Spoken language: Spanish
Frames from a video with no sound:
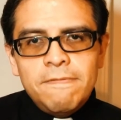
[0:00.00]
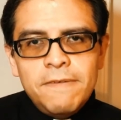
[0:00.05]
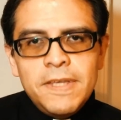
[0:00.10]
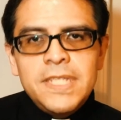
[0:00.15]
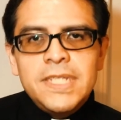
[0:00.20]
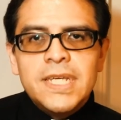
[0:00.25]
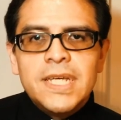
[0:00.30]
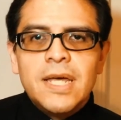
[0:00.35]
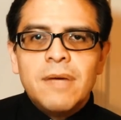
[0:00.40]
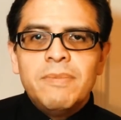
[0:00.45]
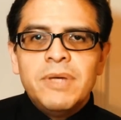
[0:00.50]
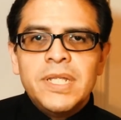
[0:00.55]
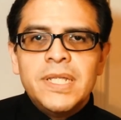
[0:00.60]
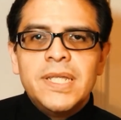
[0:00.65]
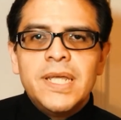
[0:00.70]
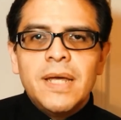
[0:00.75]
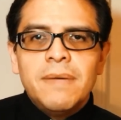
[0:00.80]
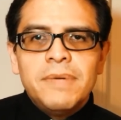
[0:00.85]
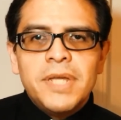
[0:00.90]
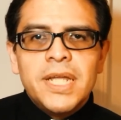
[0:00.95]

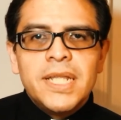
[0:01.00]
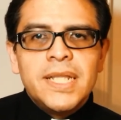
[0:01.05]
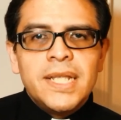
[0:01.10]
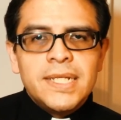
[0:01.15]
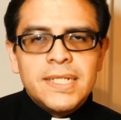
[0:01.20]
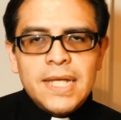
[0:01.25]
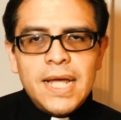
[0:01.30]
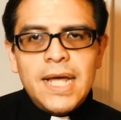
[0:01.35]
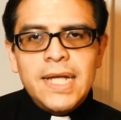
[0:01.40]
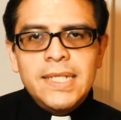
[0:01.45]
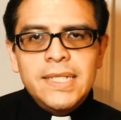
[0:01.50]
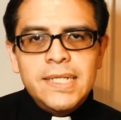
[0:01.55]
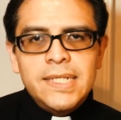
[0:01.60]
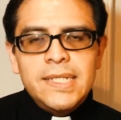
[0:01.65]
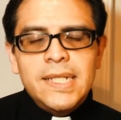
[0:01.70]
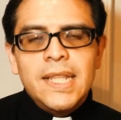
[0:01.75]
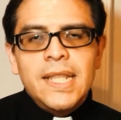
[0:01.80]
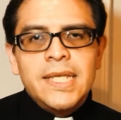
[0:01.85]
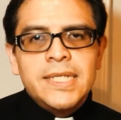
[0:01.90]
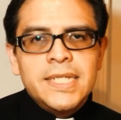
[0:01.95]
físicamente abiertas antes
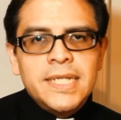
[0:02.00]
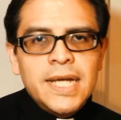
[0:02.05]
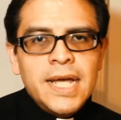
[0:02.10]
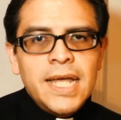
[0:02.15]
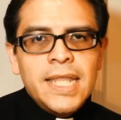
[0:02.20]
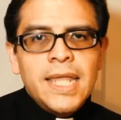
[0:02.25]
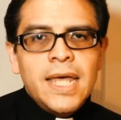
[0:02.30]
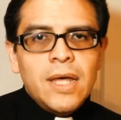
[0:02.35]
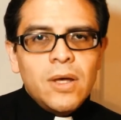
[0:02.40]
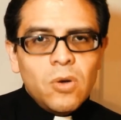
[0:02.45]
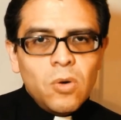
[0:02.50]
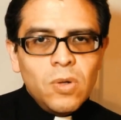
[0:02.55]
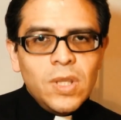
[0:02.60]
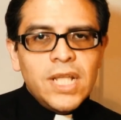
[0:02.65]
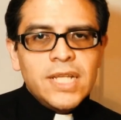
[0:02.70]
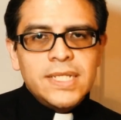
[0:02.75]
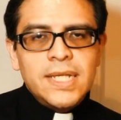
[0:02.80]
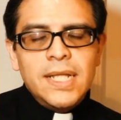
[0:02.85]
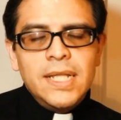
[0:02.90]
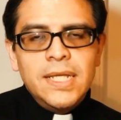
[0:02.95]
de la llegada o
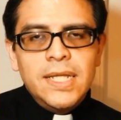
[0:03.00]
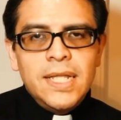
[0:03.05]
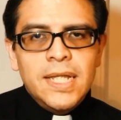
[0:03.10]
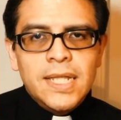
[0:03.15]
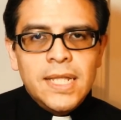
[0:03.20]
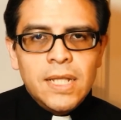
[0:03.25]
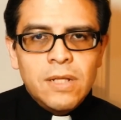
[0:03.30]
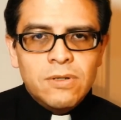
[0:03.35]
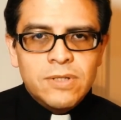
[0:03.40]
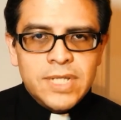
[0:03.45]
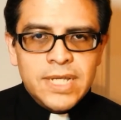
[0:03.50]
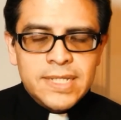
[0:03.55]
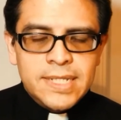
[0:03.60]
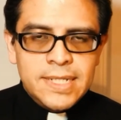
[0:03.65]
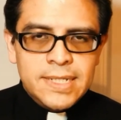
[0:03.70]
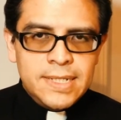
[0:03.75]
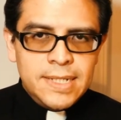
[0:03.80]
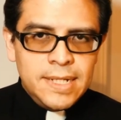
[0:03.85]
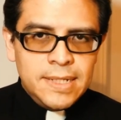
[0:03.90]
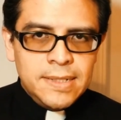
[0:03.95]
la salida de los
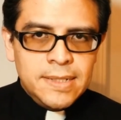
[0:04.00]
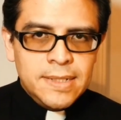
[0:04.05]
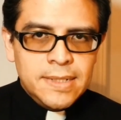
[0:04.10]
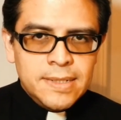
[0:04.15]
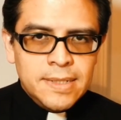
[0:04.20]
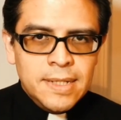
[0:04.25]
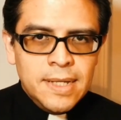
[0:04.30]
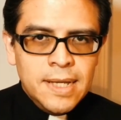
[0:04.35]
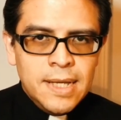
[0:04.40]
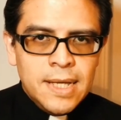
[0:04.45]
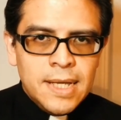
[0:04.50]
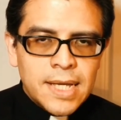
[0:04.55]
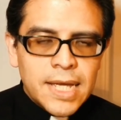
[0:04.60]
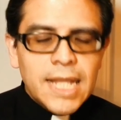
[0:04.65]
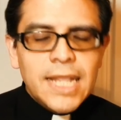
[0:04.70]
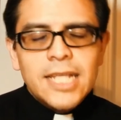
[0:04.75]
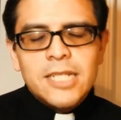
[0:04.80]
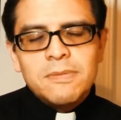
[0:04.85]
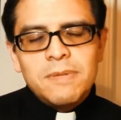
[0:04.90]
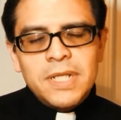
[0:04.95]
asistentes, que
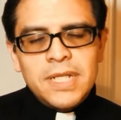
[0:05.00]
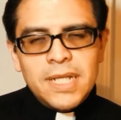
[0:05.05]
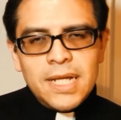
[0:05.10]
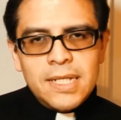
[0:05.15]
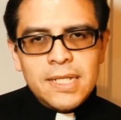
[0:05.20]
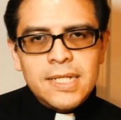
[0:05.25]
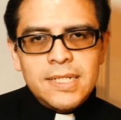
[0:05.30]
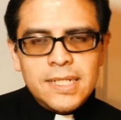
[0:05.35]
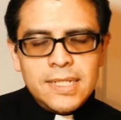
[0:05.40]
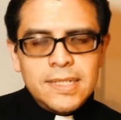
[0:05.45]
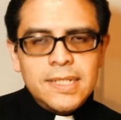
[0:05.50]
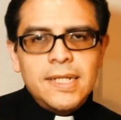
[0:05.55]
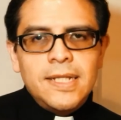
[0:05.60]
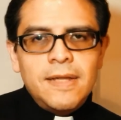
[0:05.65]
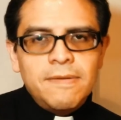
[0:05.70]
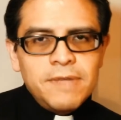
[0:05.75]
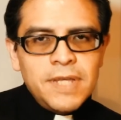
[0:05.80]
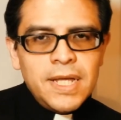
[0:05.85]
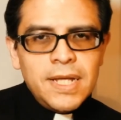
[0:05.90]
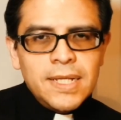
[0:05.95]
las ventanas estén
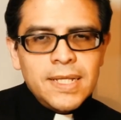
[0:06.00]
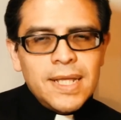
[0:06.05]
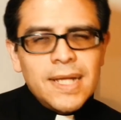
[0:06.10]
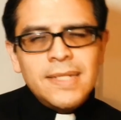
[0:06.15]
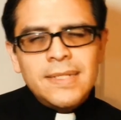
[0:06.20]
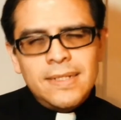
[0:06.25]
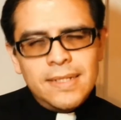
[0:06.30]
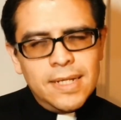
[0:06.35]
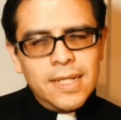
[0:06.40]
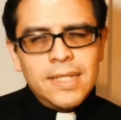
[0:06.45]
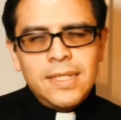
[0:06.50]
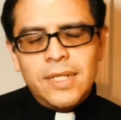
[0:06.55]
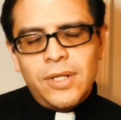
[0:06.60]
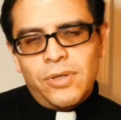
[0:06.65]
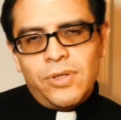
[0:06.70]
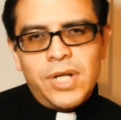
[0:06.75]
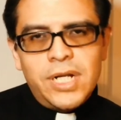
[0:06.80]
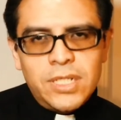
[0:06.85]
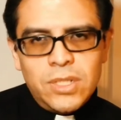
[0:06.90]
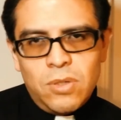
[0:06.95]
abiertas, entre
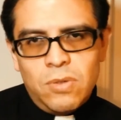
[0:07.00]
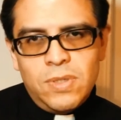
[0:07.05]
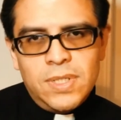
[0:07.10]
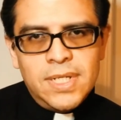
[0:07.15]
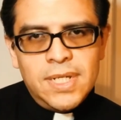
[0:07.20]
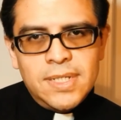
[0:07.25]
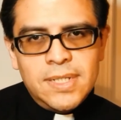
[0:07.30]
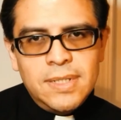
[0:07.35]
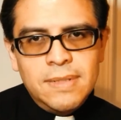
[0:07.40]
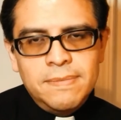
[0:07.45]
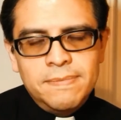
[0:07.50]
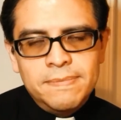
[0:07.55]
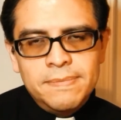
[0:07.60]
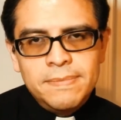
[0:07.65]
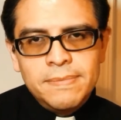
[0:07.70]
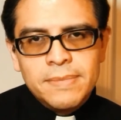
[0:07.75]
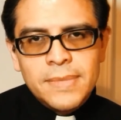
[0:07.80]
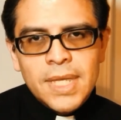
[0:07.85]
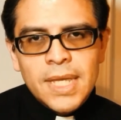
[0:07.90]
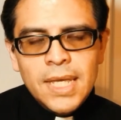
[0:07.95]
otras cosas.
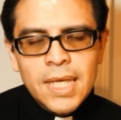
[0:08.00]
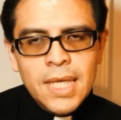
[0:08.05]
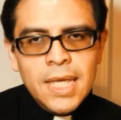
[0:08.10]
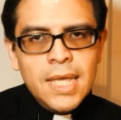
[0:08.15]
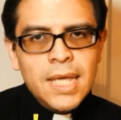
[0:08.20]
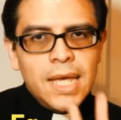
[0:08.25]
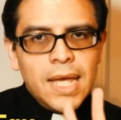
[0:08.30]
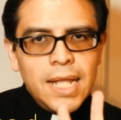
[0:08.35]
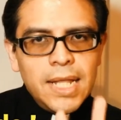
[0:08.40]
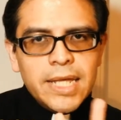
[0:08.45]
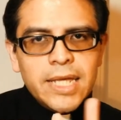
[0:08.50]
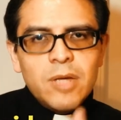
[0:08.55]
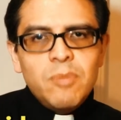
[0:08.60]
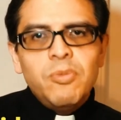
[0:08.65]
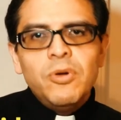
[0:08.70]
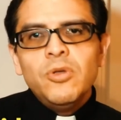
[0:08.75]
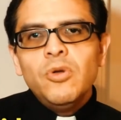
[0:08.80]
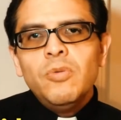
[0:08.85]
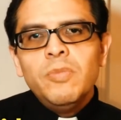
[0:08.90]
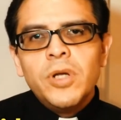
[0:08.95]
El
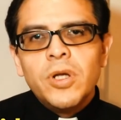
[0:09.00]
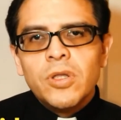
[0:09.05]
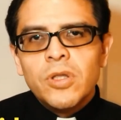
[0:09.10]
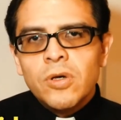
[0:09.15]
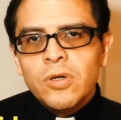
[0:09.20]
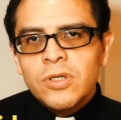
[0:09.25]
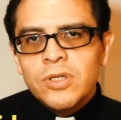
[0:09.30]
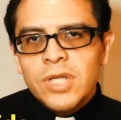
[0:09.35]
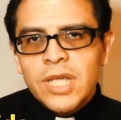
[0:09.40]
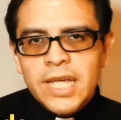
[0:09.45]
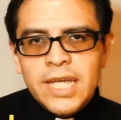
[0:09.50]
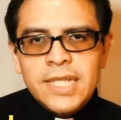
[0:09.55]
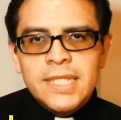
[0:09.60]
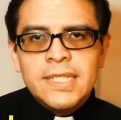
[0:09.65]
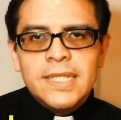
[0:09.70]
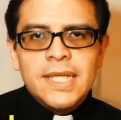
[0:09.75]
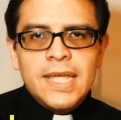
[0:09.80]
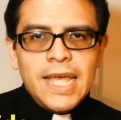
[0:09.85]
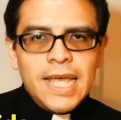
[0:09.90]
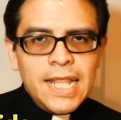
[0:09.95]
equipo número 2
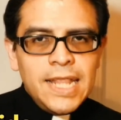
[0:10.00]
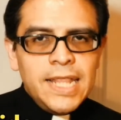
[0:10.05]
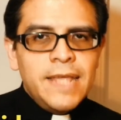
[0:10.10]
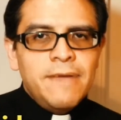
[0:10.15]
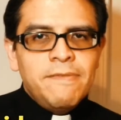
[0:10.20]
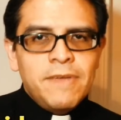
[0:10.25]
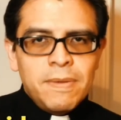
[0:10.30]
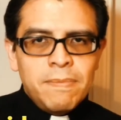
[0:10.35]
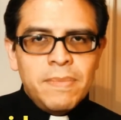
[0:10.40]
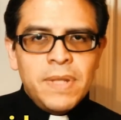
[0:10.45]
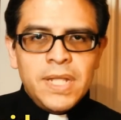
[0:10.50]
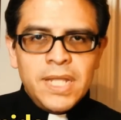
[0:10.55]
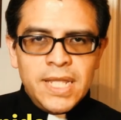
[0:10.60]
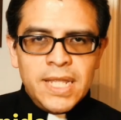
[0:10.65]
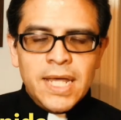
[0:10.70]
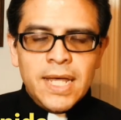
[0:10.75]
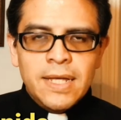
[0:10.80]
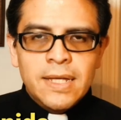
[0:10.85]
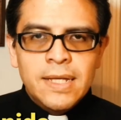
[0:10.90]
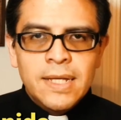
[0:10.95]
es el de
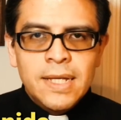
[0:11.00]
bienvenida.